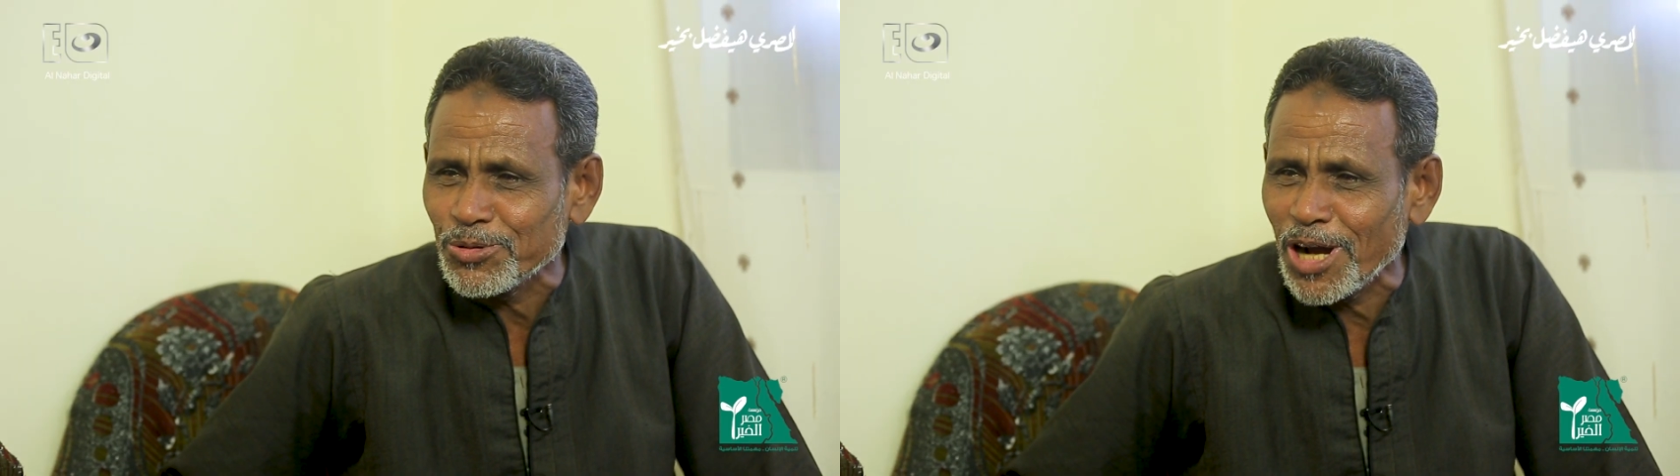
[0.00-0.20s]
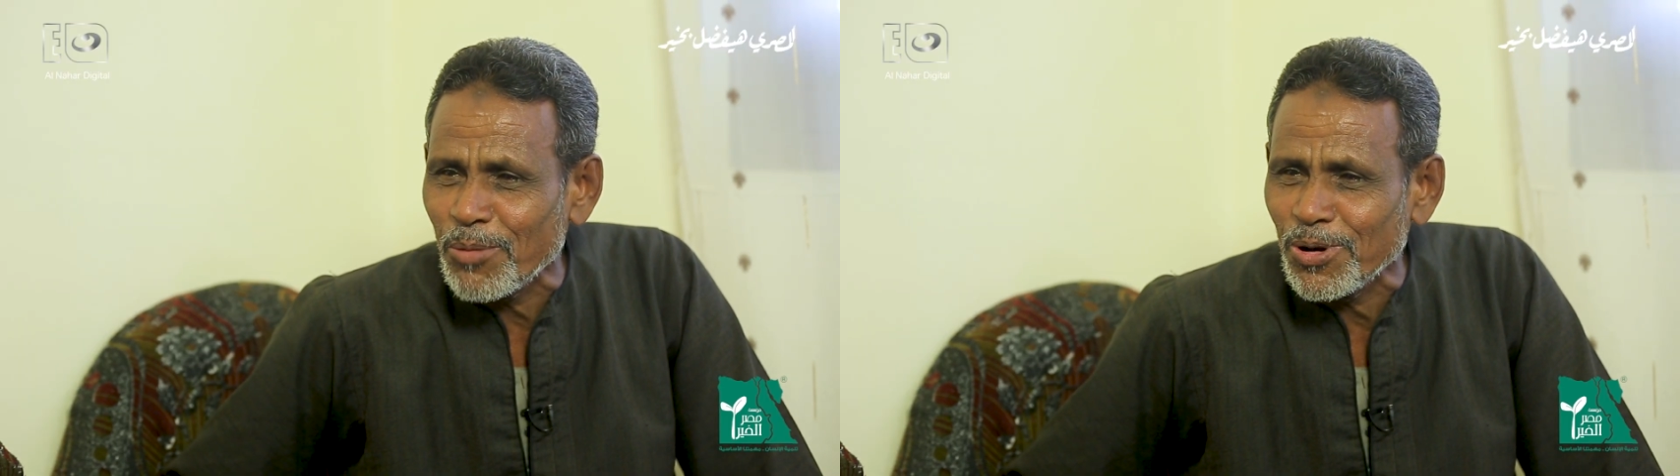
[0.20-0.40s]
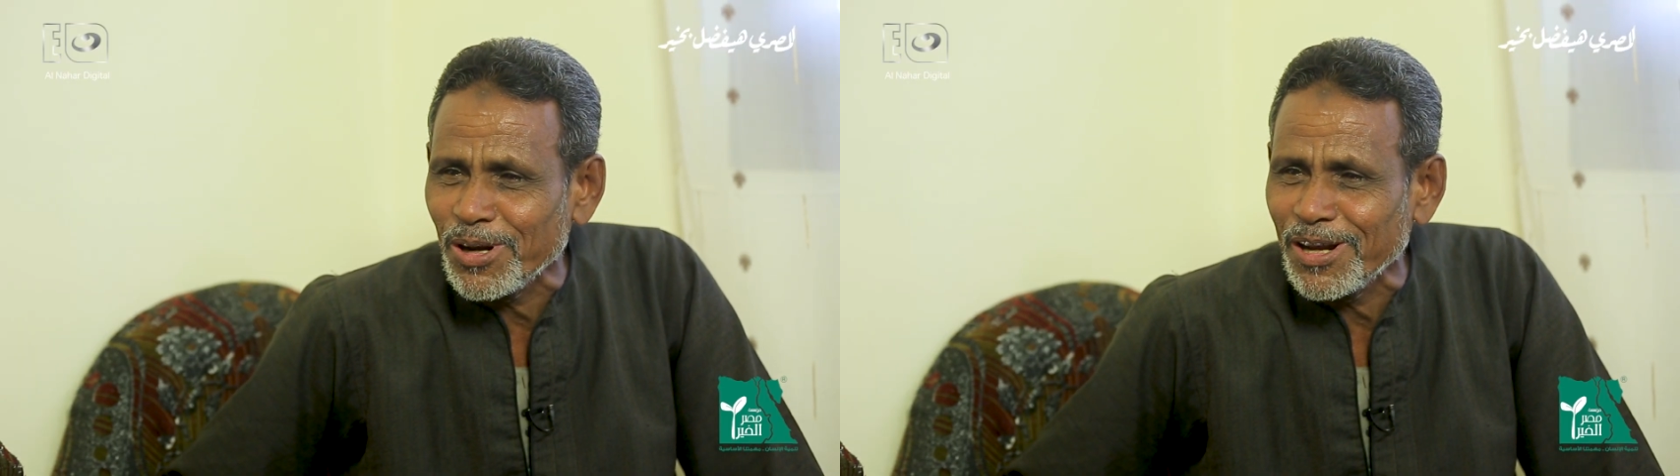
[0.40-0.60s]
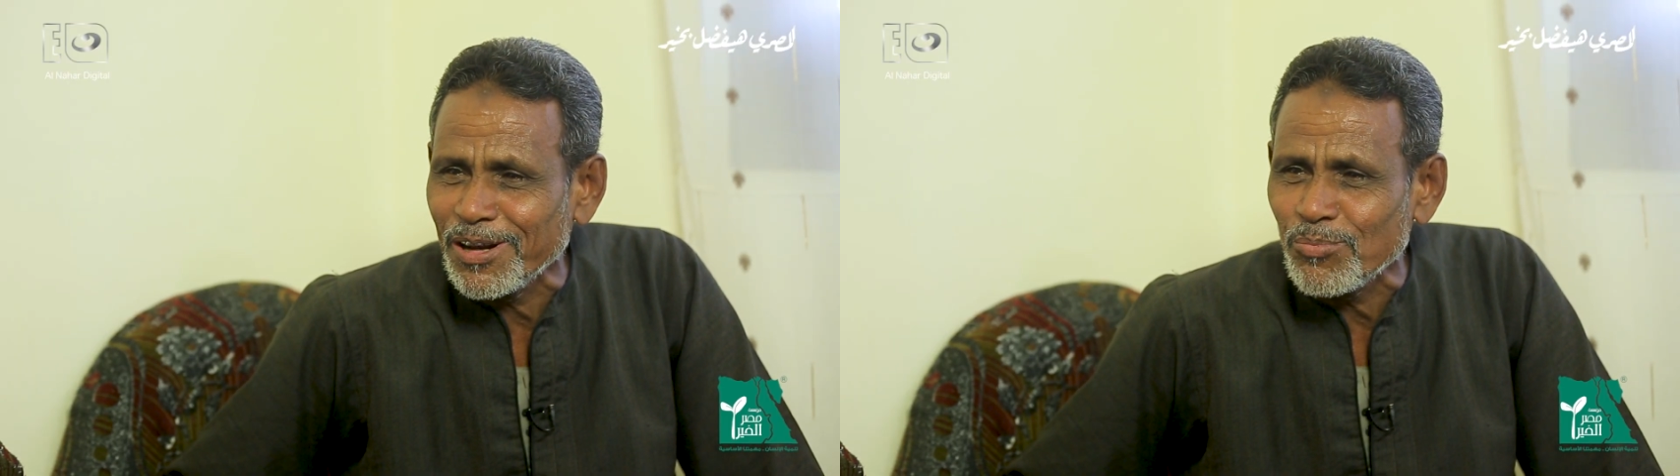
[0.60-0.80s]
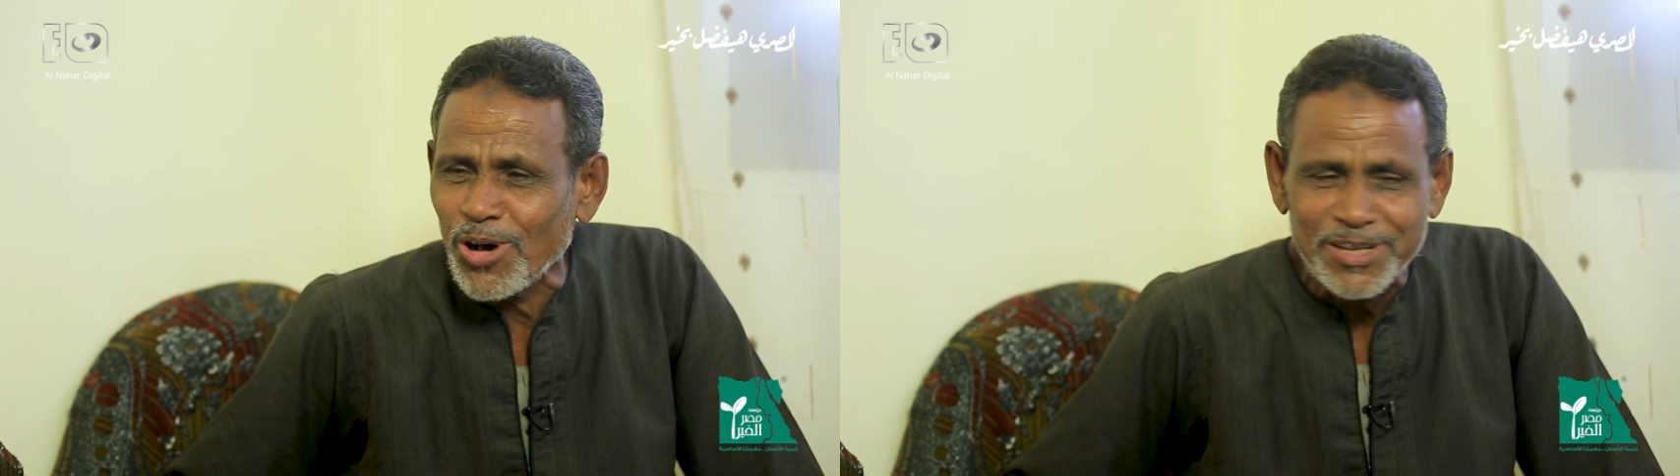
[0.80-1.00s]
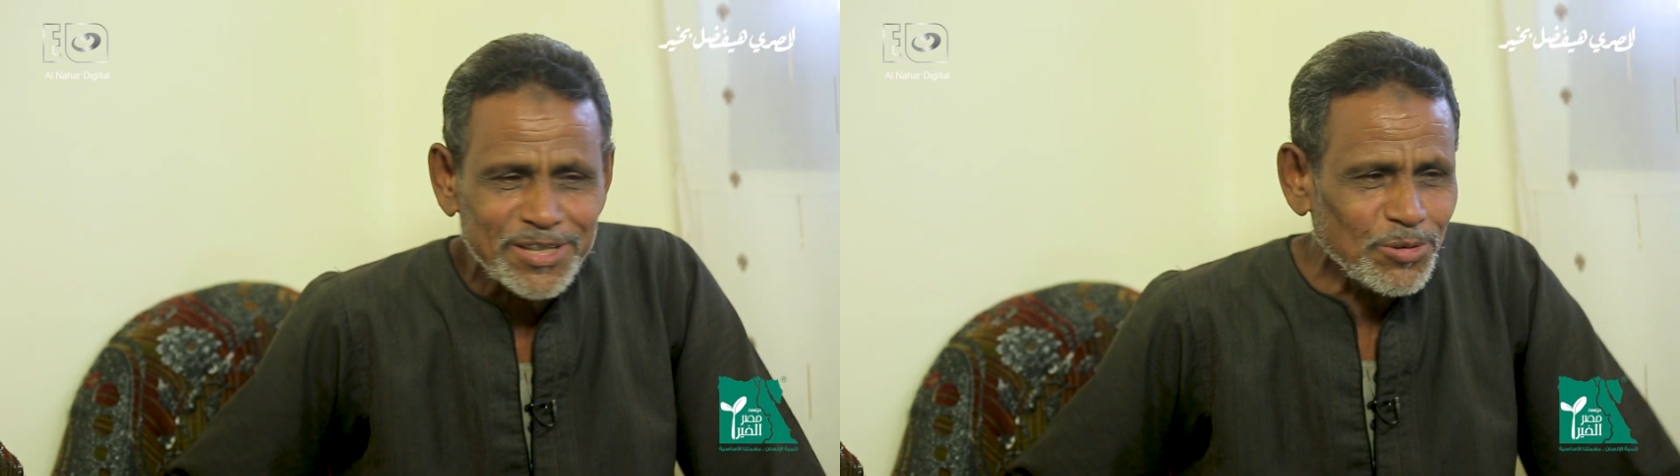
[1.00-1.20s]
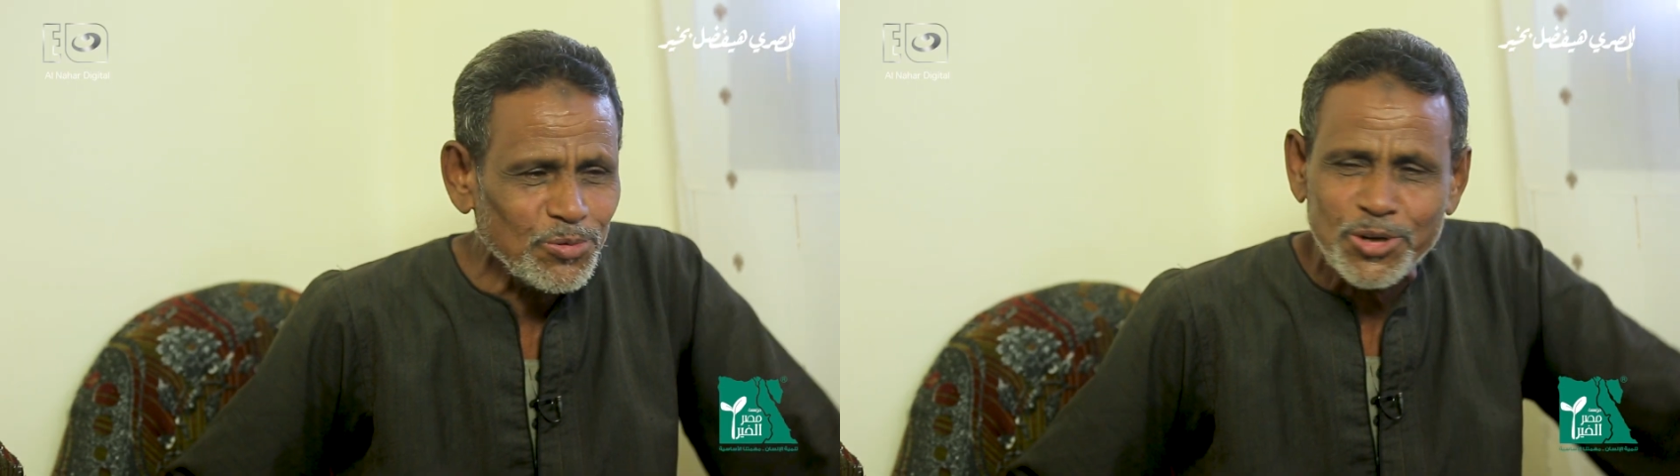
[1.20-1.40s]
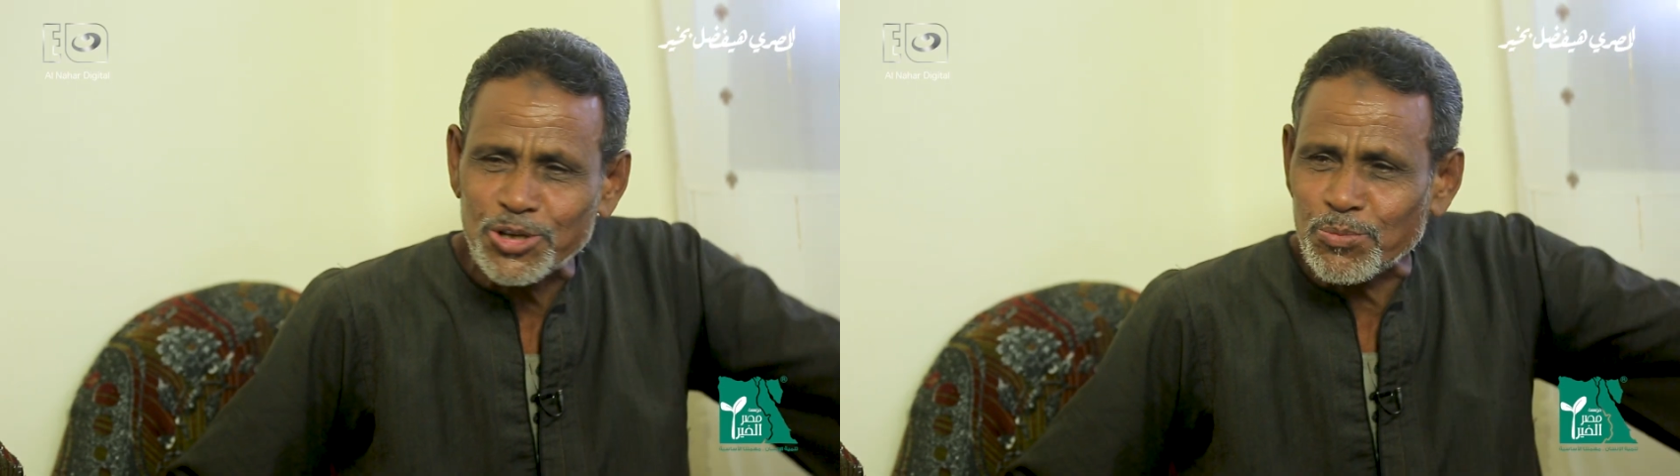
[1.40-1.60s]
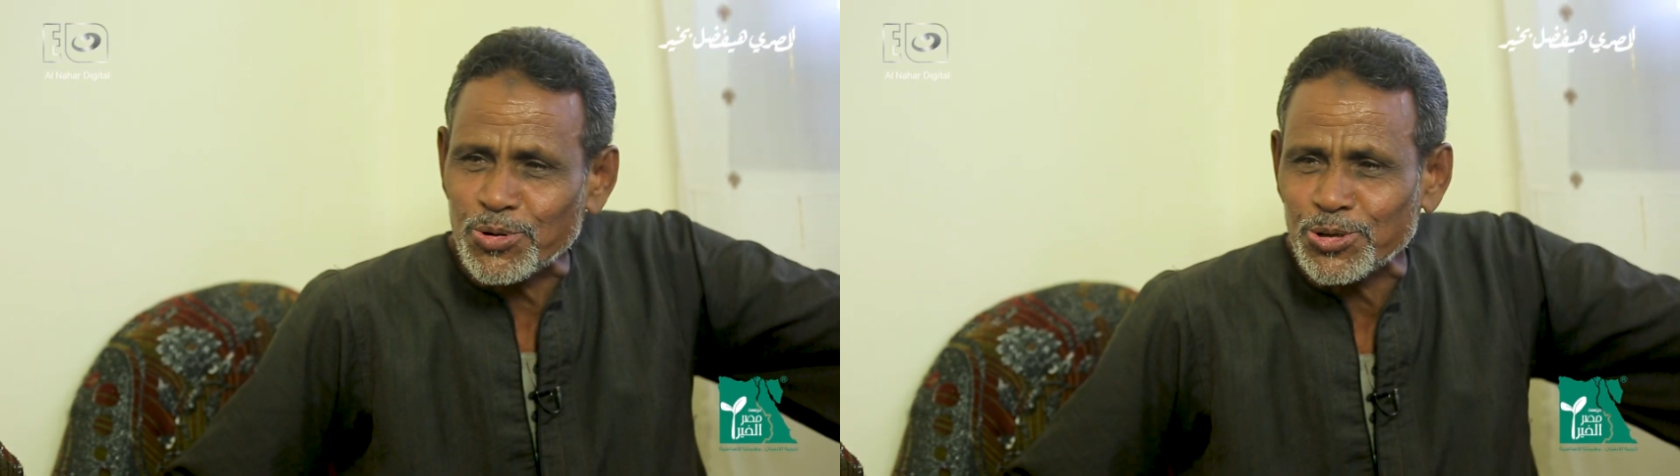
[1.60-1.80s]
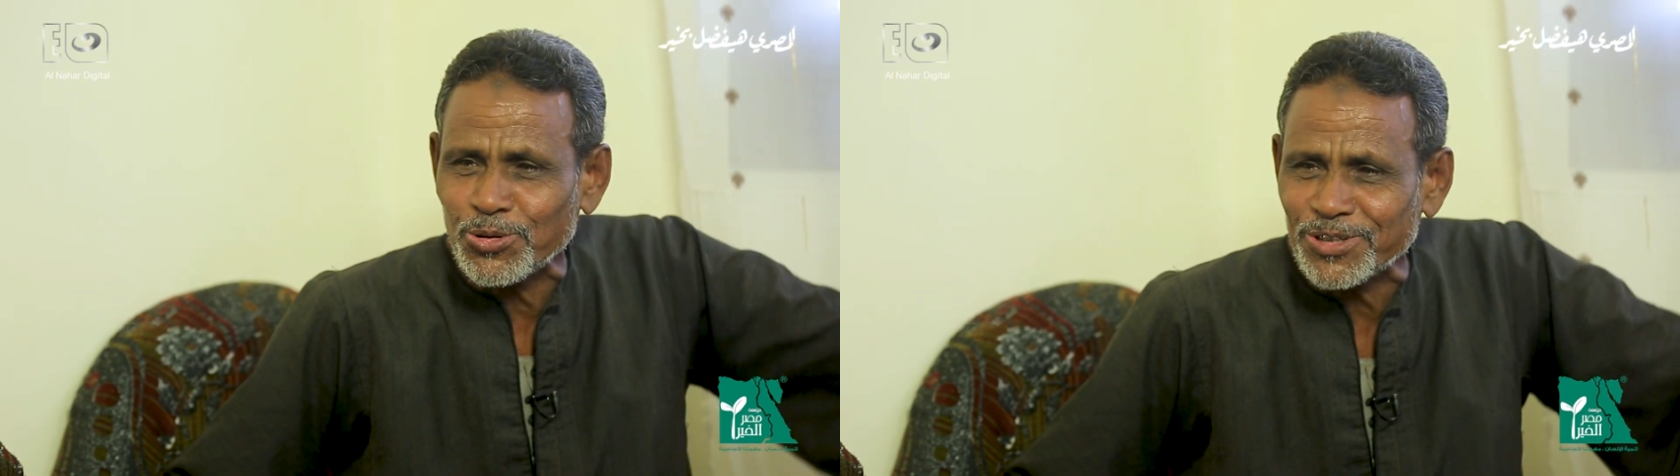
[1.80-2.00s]
وجابوا المهندسين وقيسوا
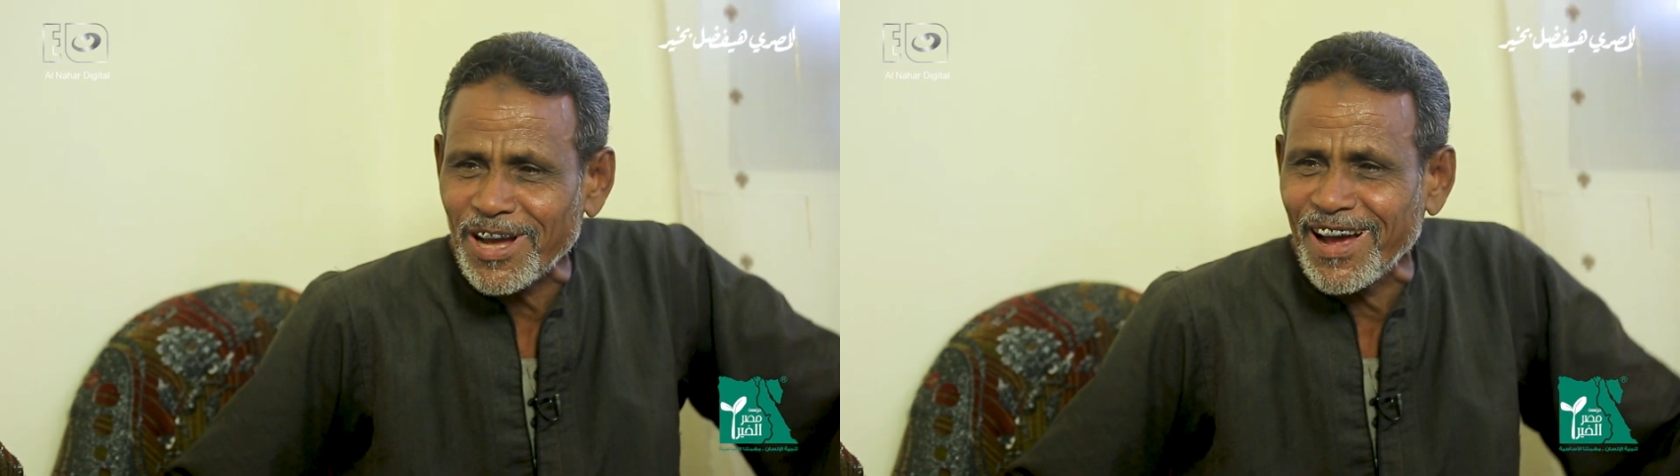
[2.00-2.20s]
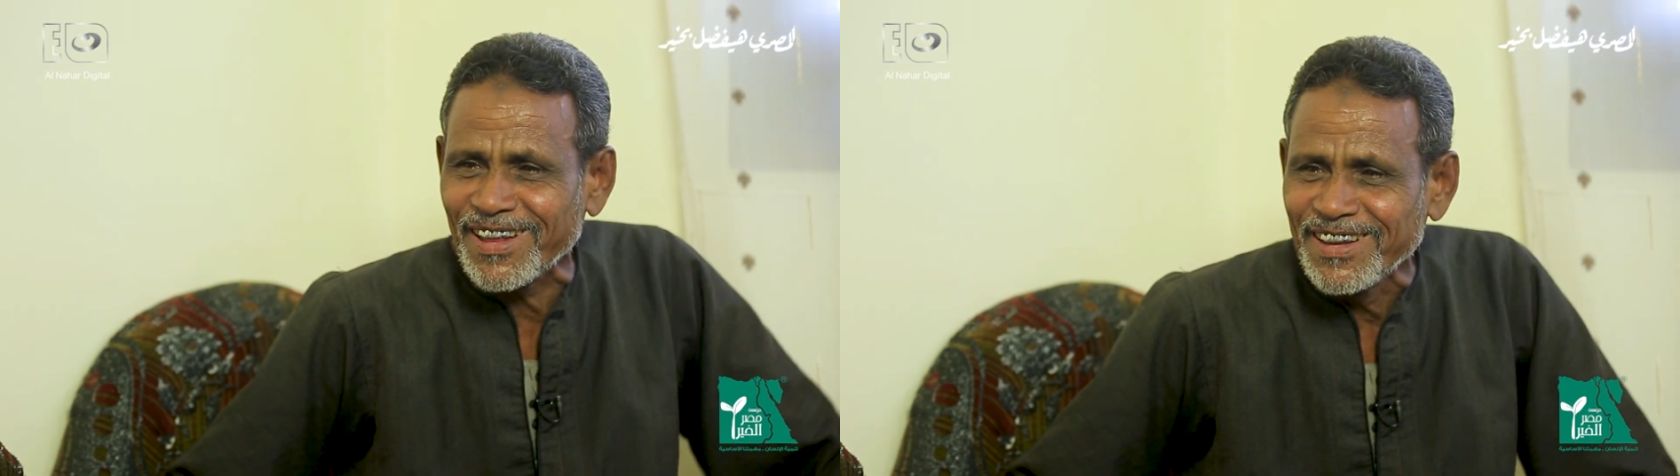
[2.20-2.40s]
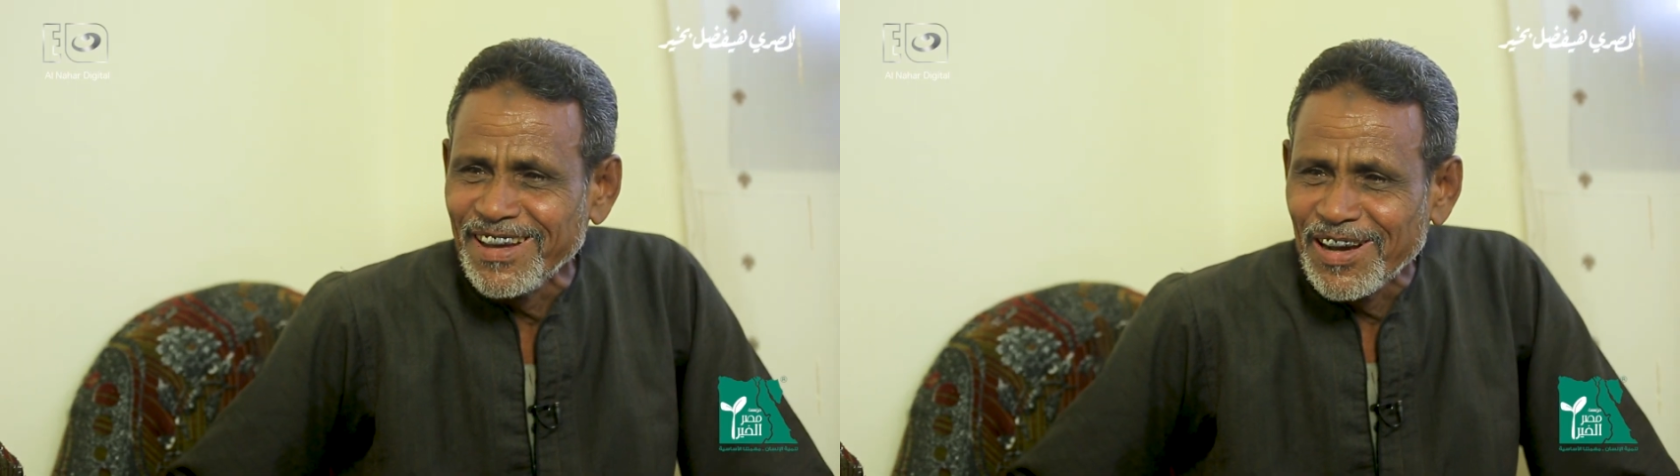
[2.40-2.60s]
بالشرطان